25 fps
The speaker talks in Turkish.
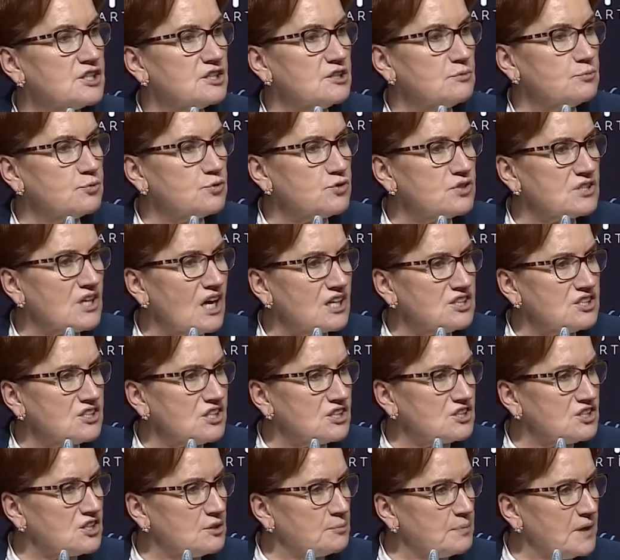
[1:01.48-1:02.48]
şimdi bu saç
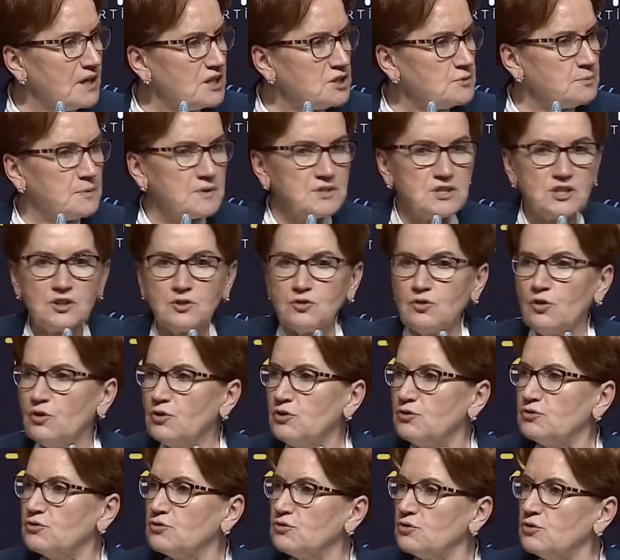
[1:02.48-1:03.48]
saça baş başa
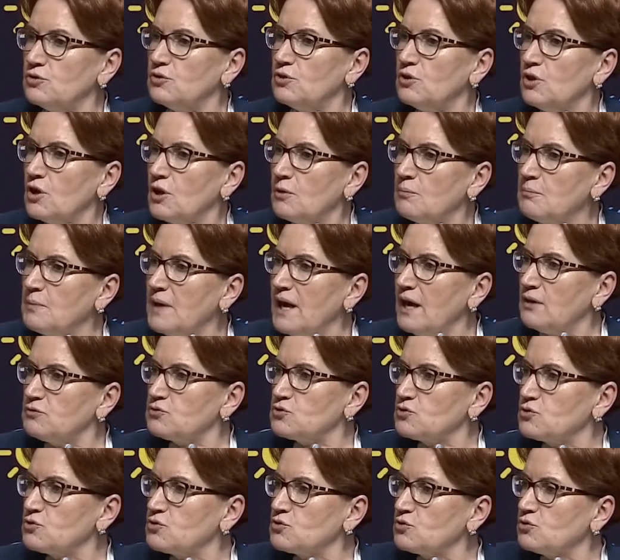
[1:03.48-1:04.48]
görüntü
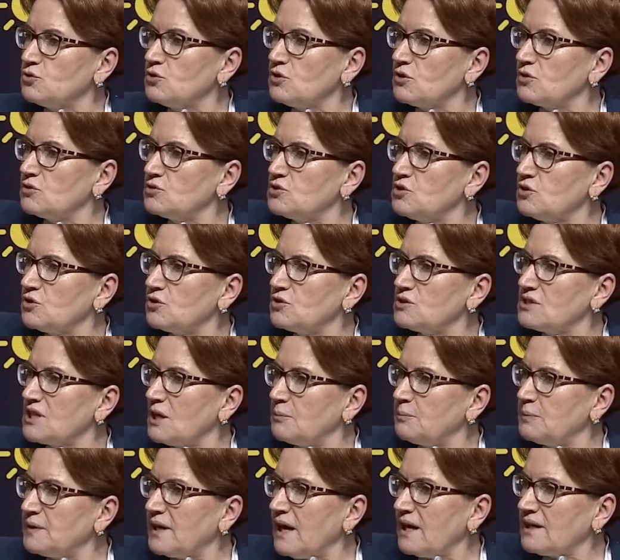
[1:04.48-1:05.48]
mevzusunu çok
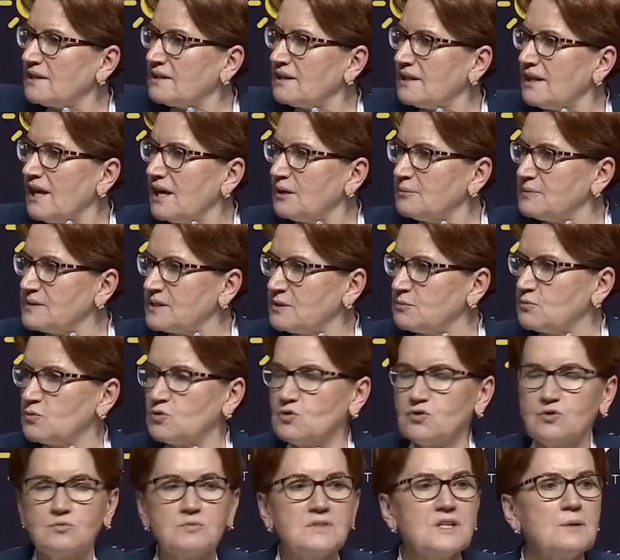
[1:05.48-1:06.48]
güzel bıraktılar bizim
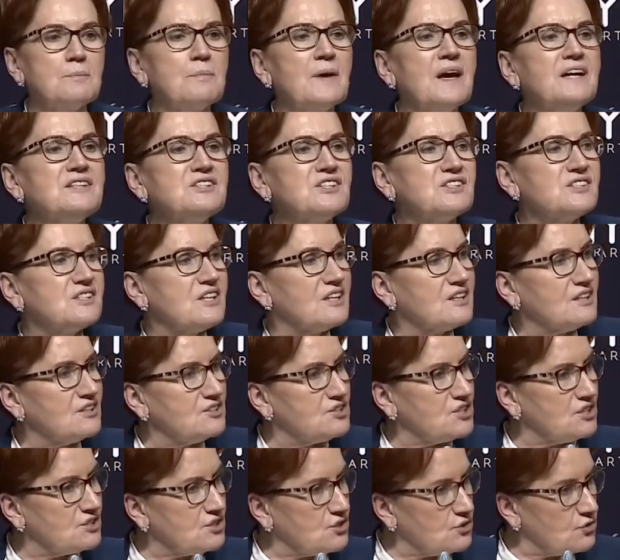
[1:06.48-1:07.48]
üstümüze. Bence
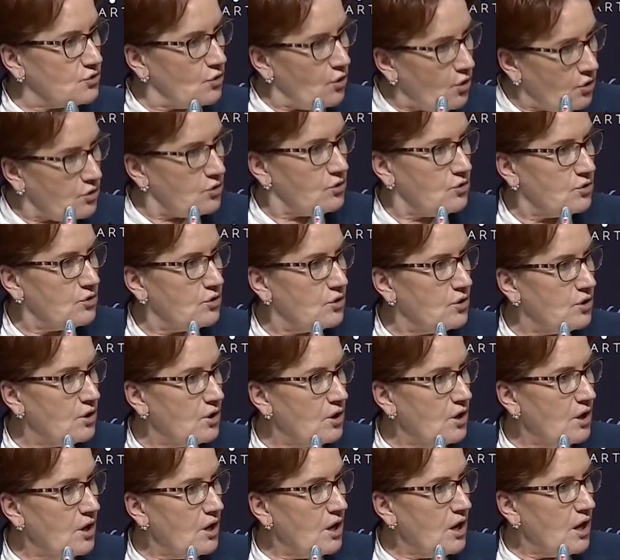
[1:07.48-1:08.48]
sakıncası yok.
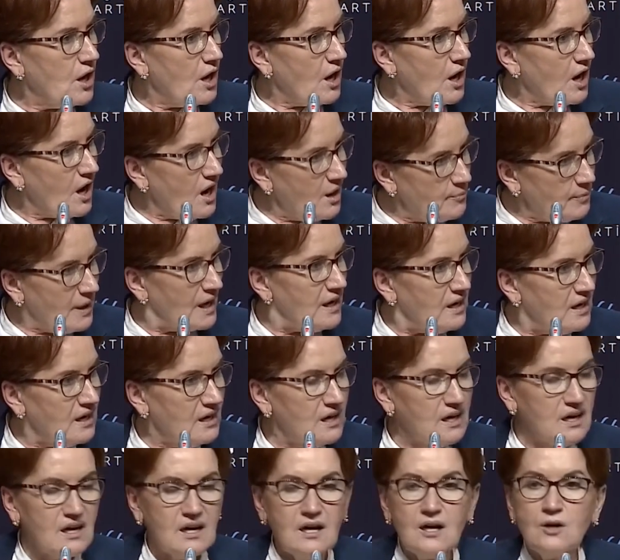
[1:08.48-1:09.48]

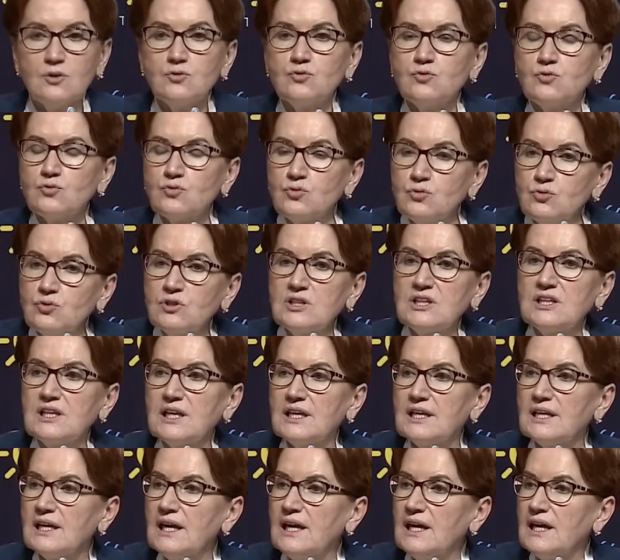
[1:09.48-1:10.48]
Ama
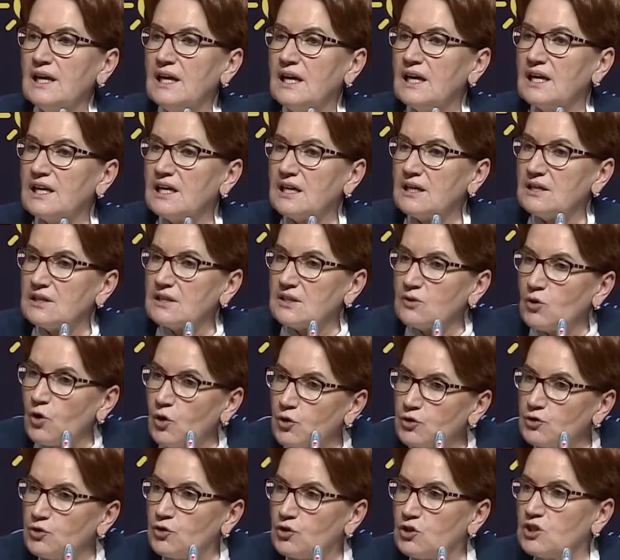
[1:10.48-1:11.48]
Türkiye'ye
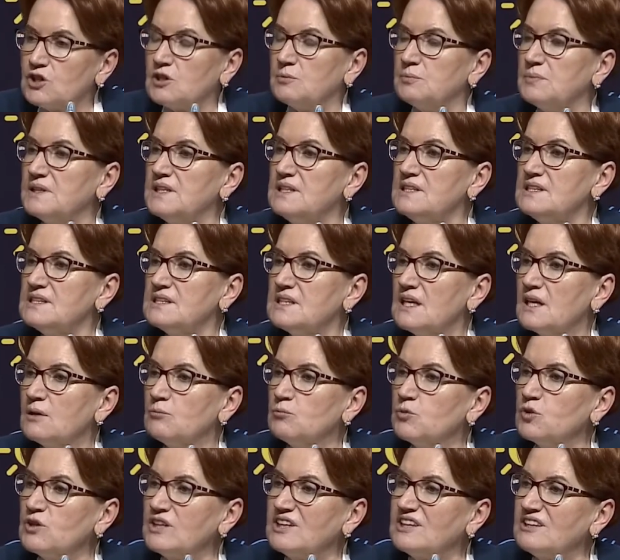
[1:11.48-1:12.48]
gördük ki biz
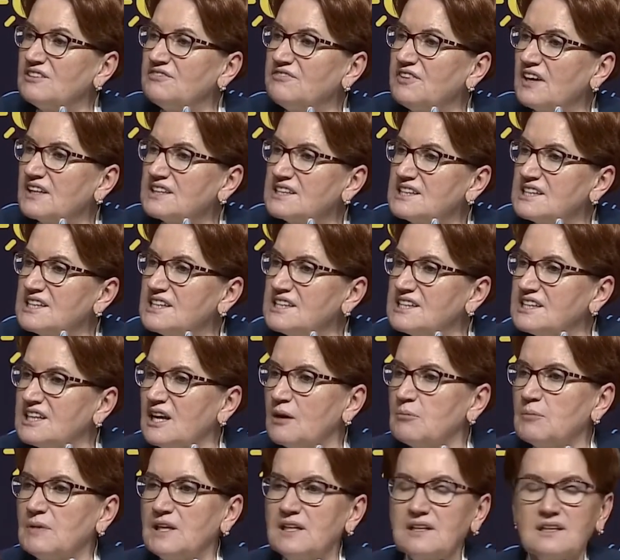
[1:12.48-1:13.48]
bu ittifak
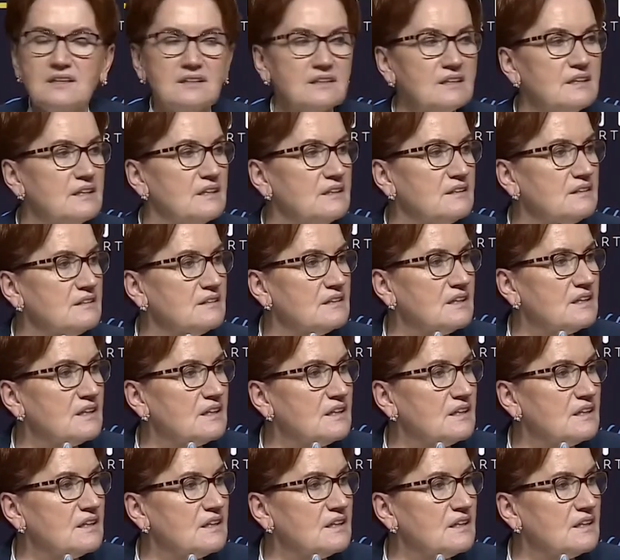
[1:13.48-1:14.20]
sistemlerinin